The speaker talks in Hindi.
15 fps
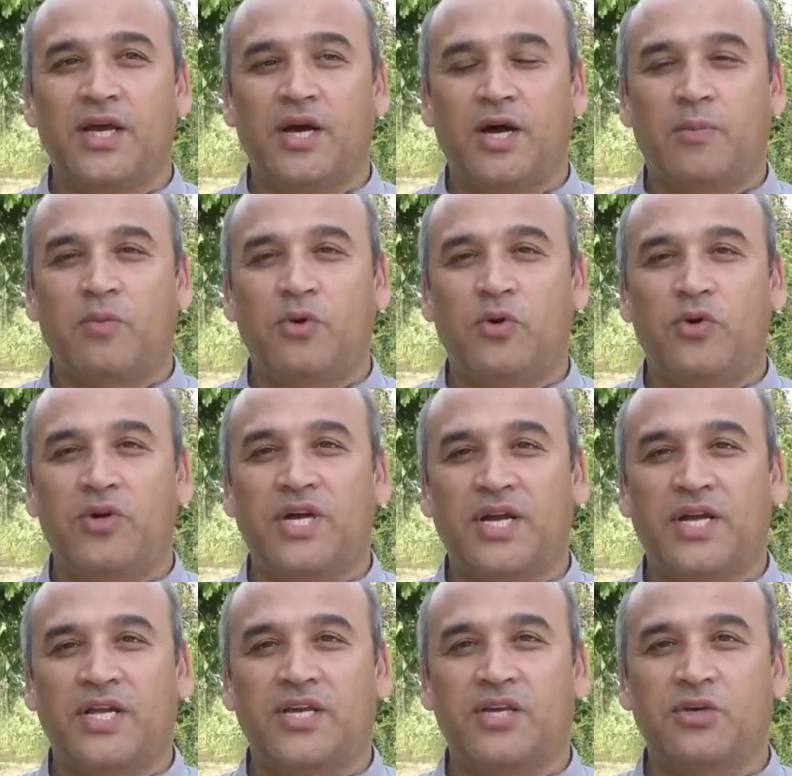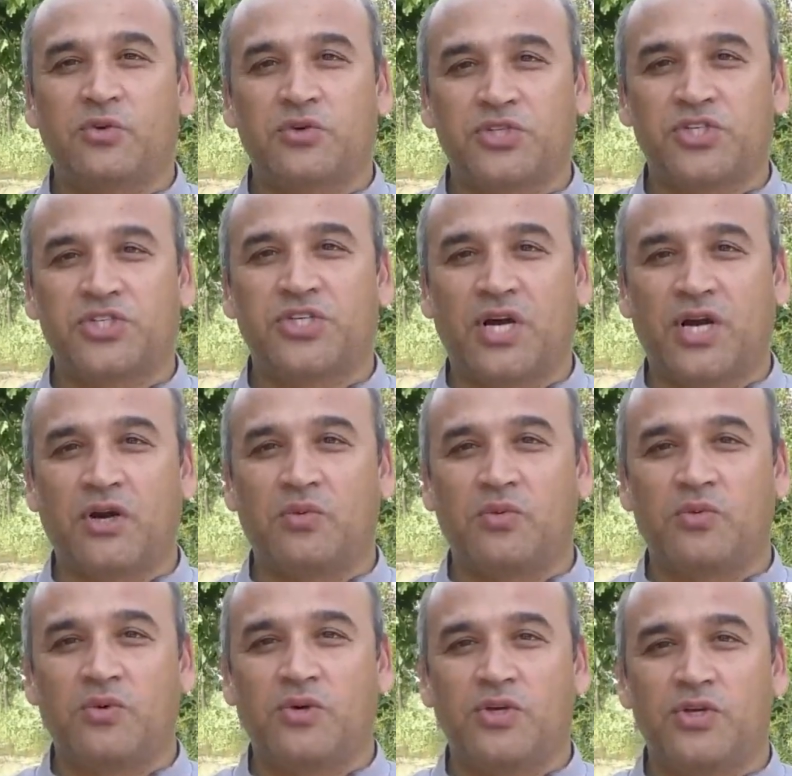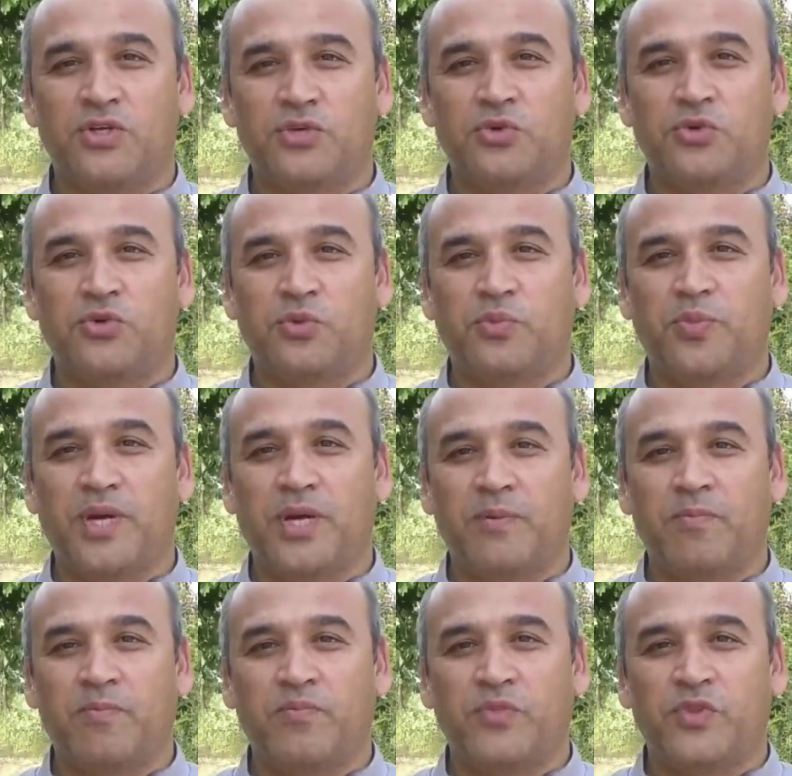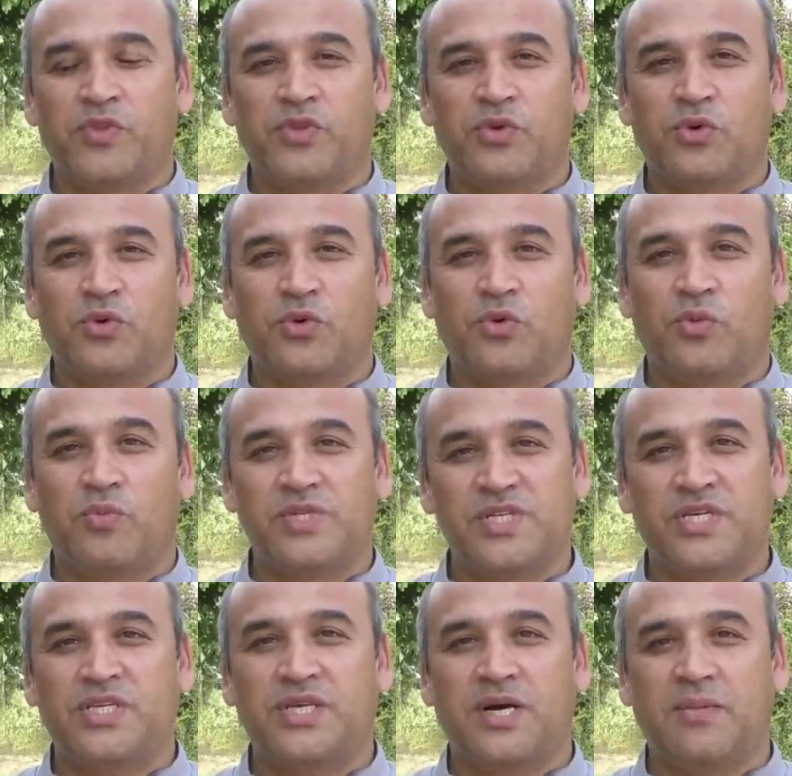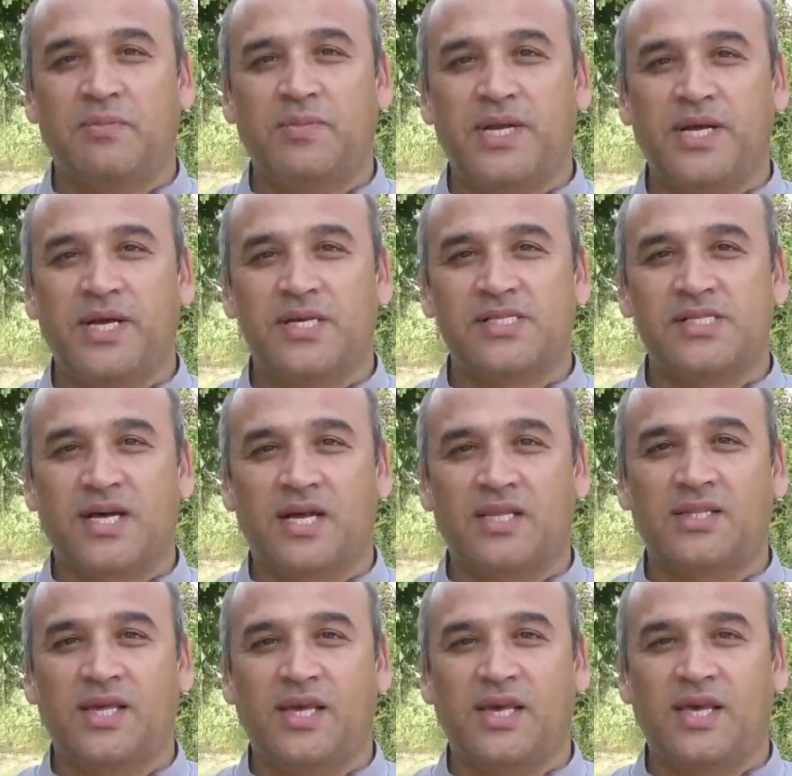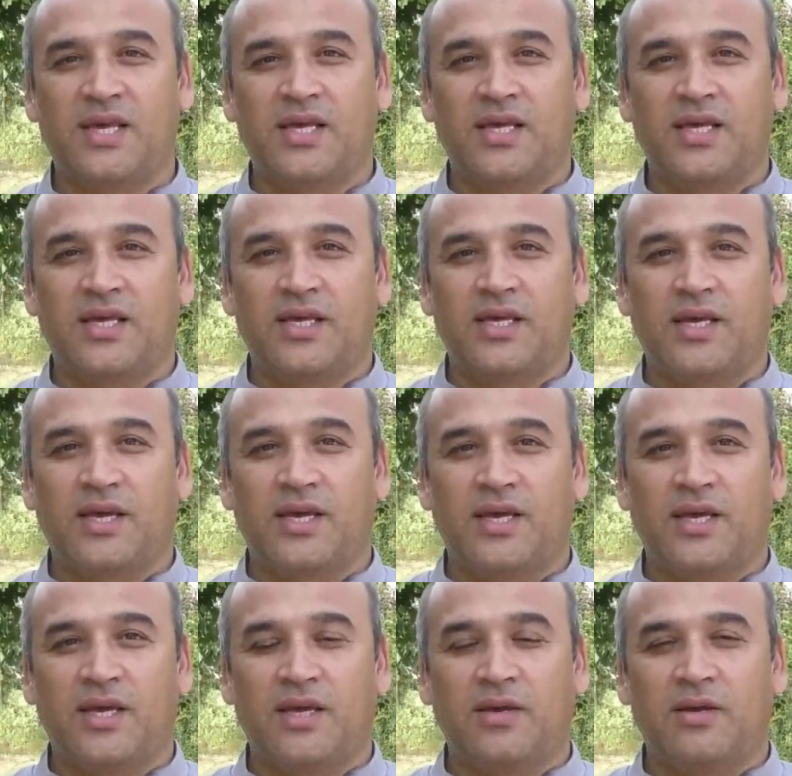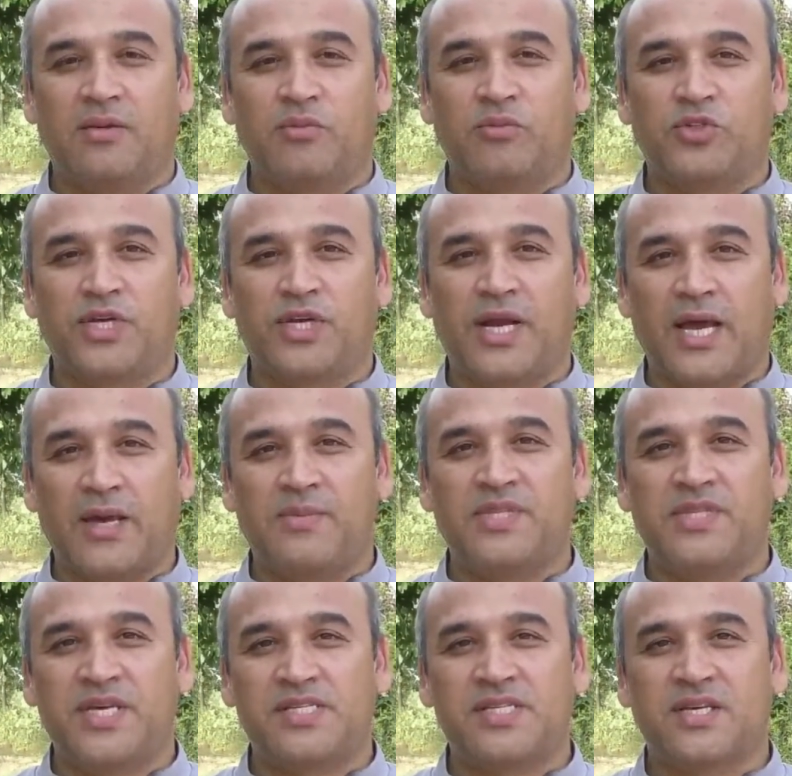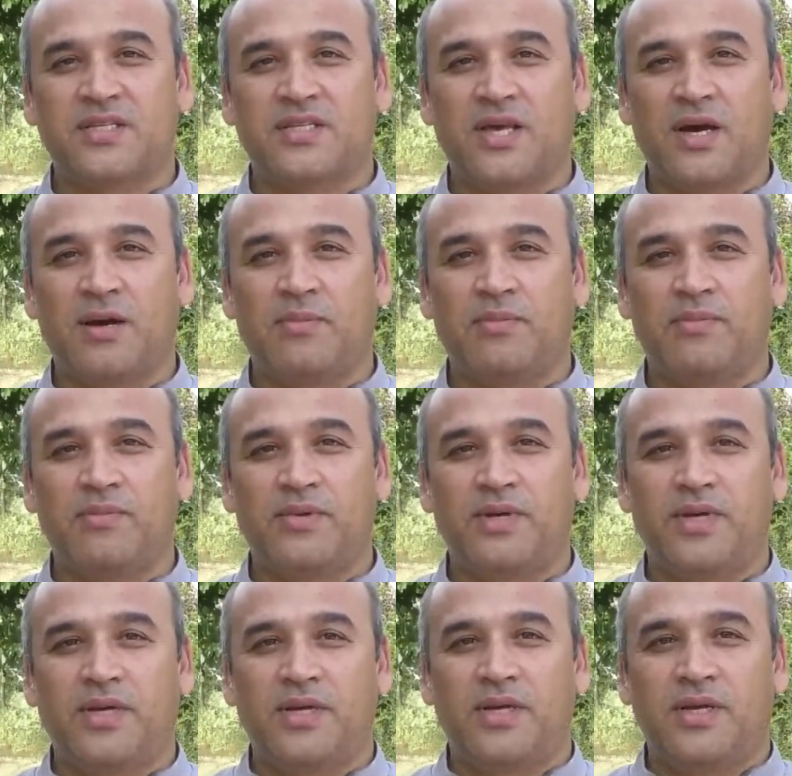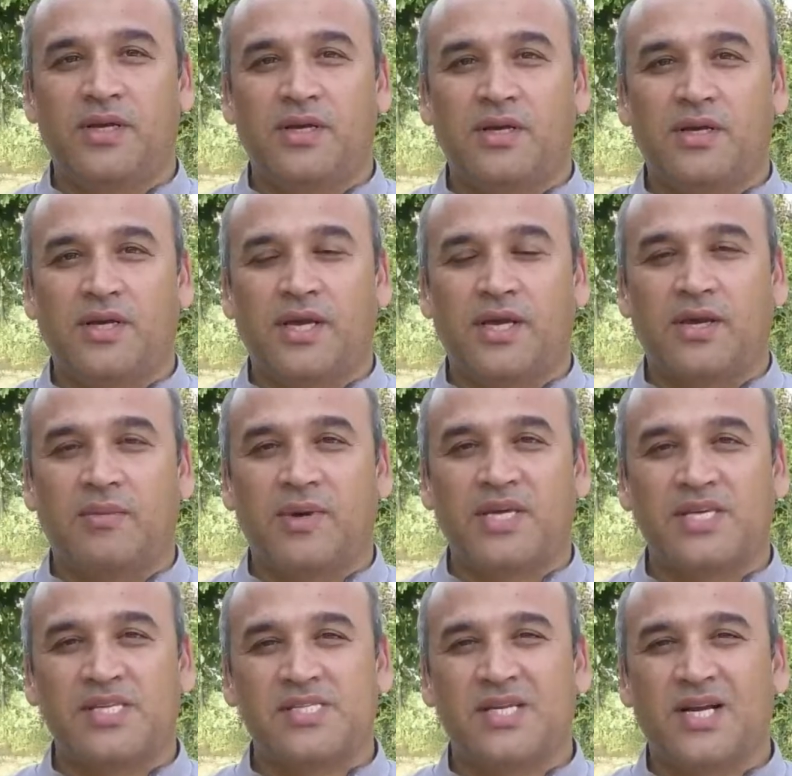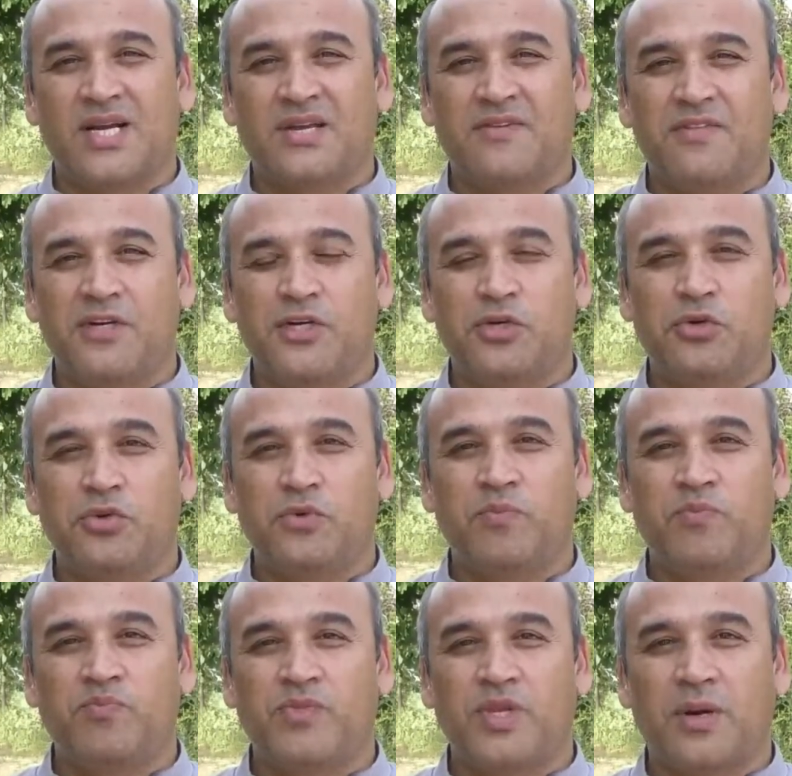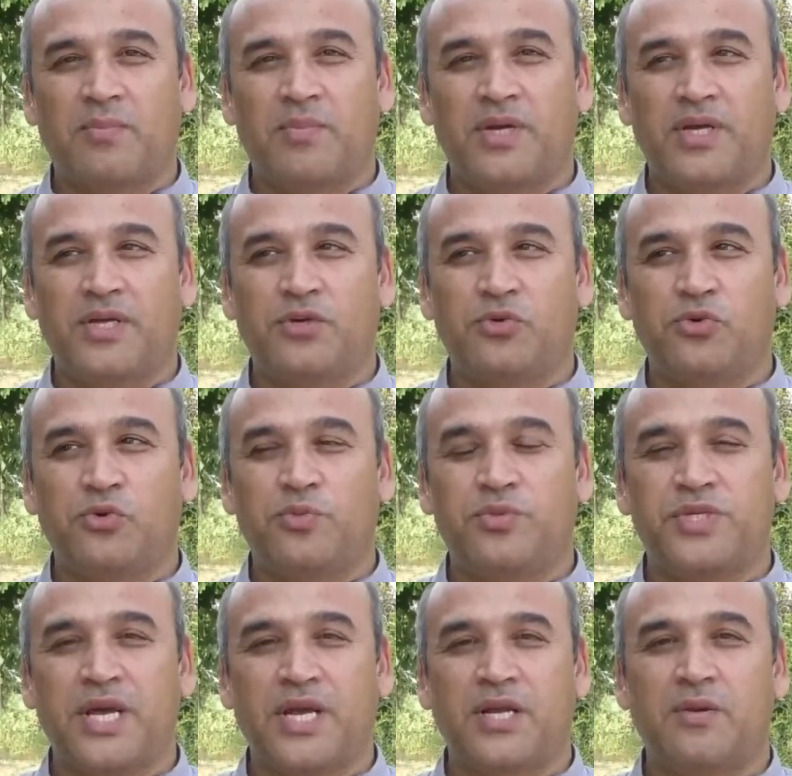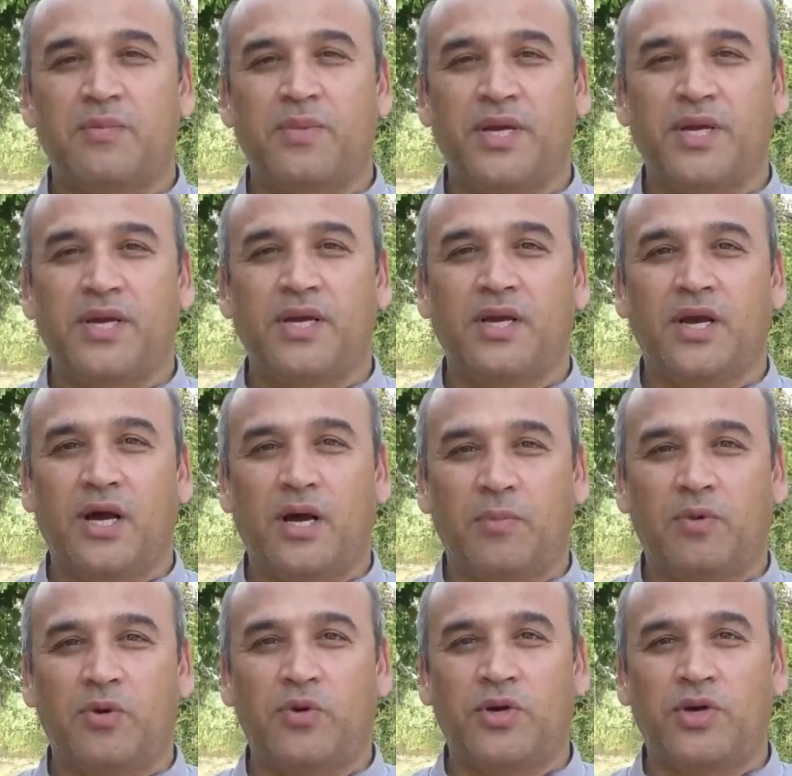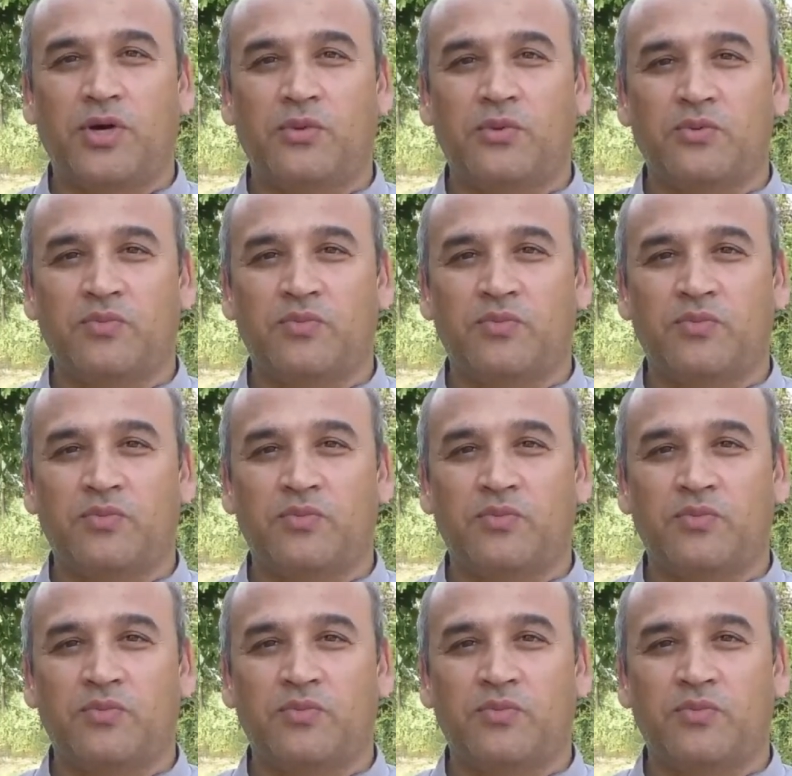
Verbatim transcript: अपलोड करने की कोशिश कर रहा हूँ यूट्यूब पे तो मज़ीद आप मेरा साथ दें कि मुझे राय भी दे सकते हैं आप कि मैं किस तरह की वीडियो अपने यूट्यूब चैनल पे अपलोड करूं